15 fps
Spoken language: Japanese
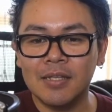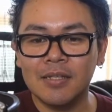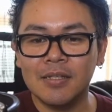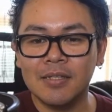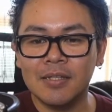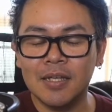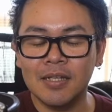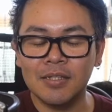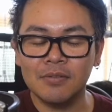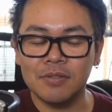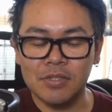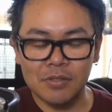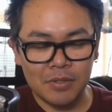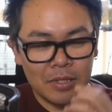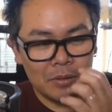なんて言
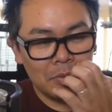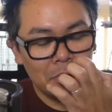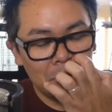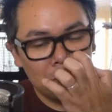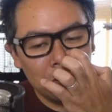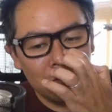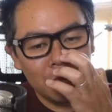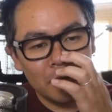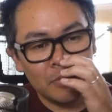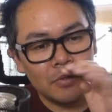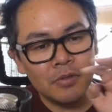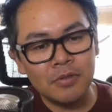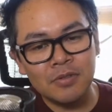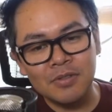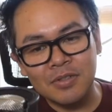うんでしょうね、糖尿病
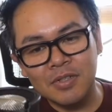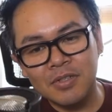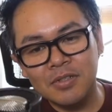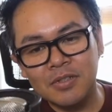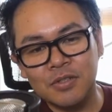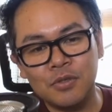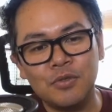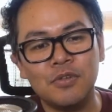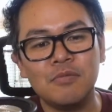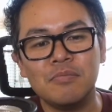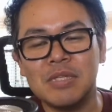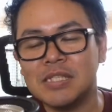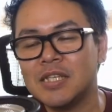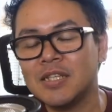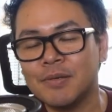の表を
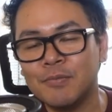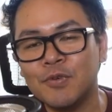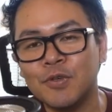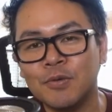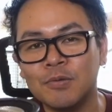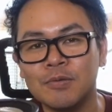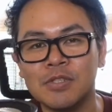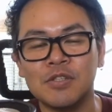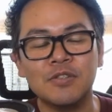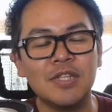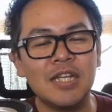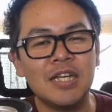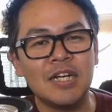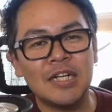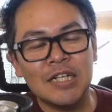見せても、そん
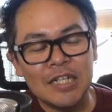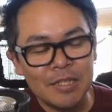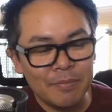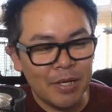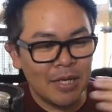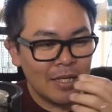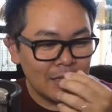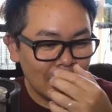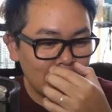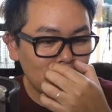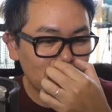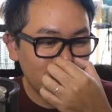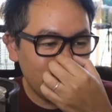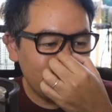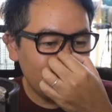なに変わり映えがない
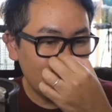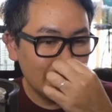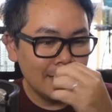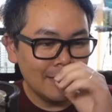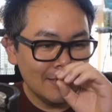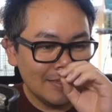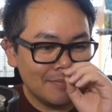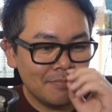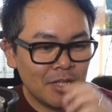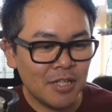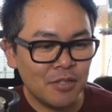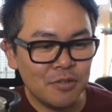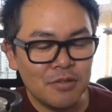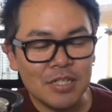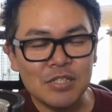ので、まあ、
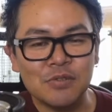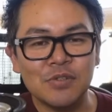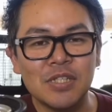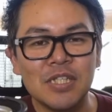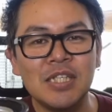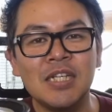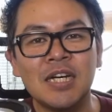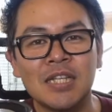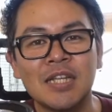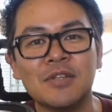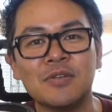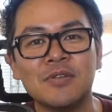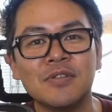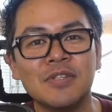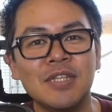今日はちょっといいかな
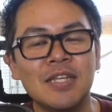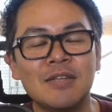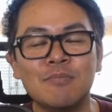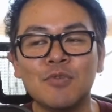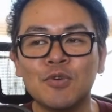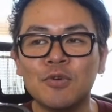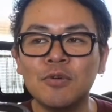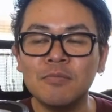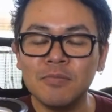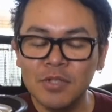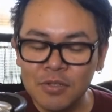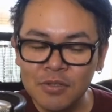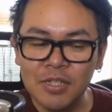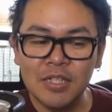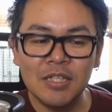と。で、もう本
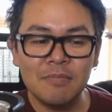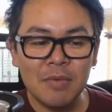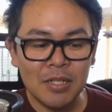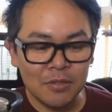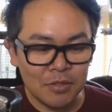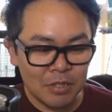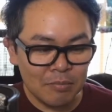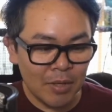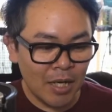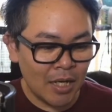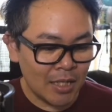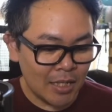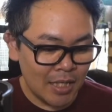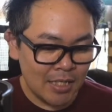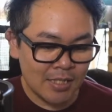当に今の
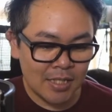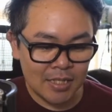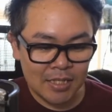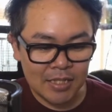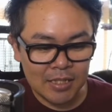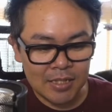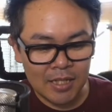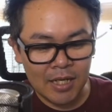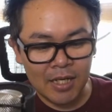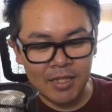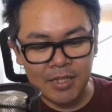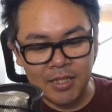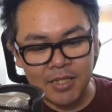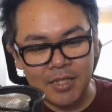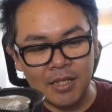今、検査に行って帰っ
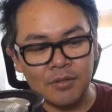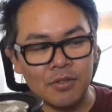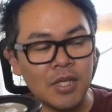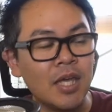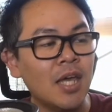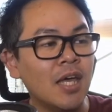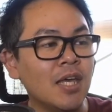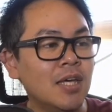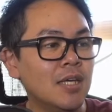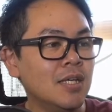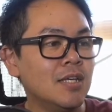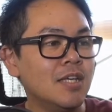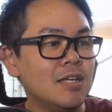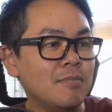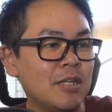てきたので、
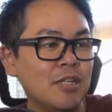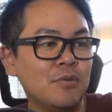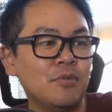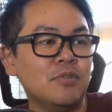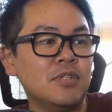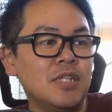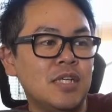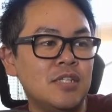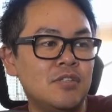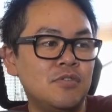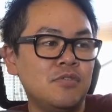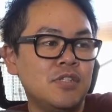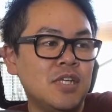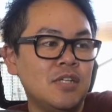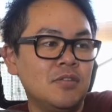で、またここにね、
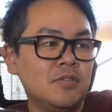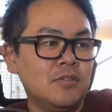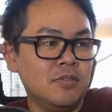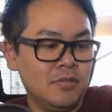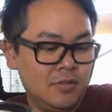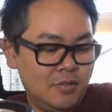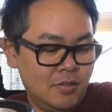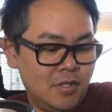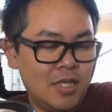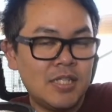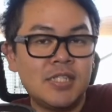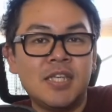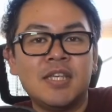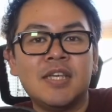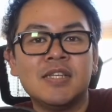注射の
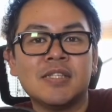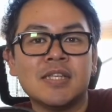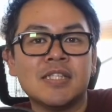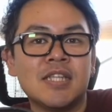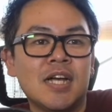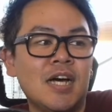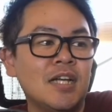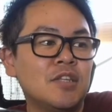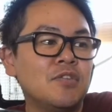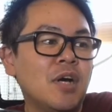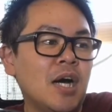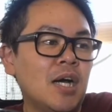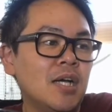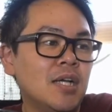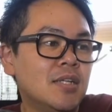血液検査した跡
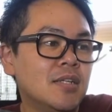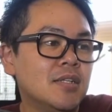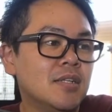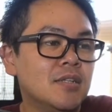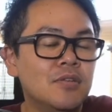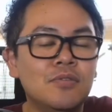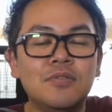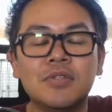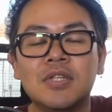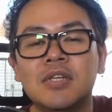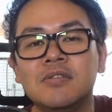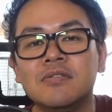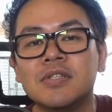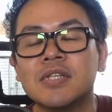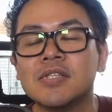が残って
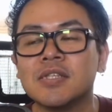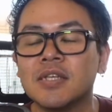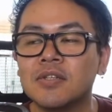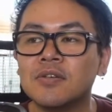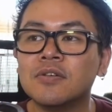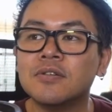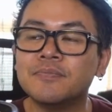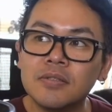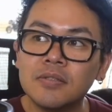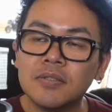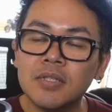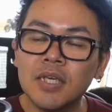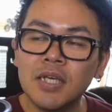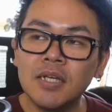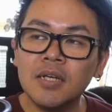るんですけど、
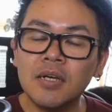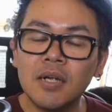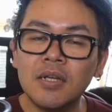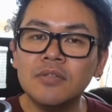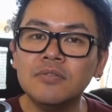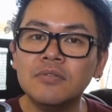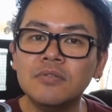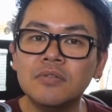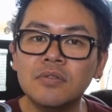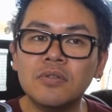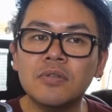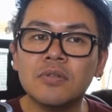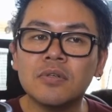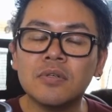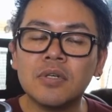結果から言う
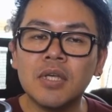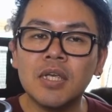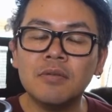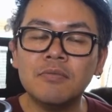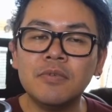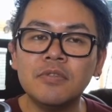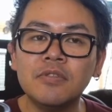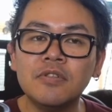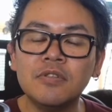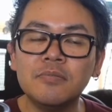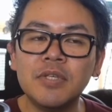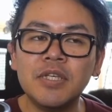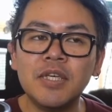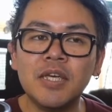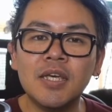と、
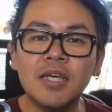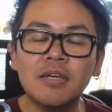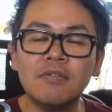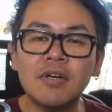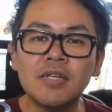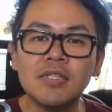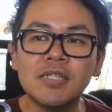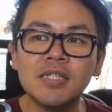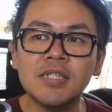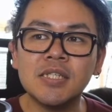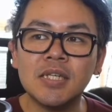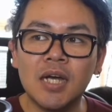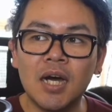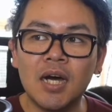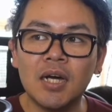ヘモグロビン
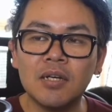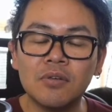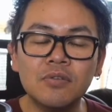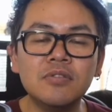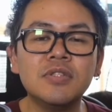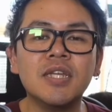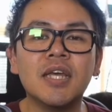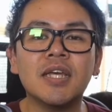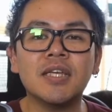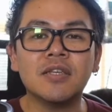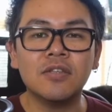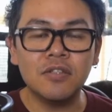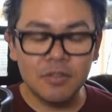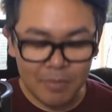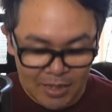A1C が
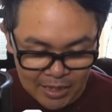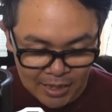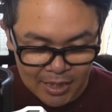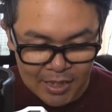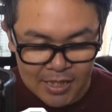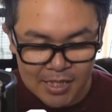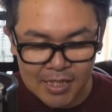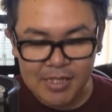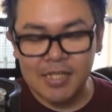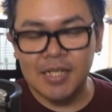6.9 まで下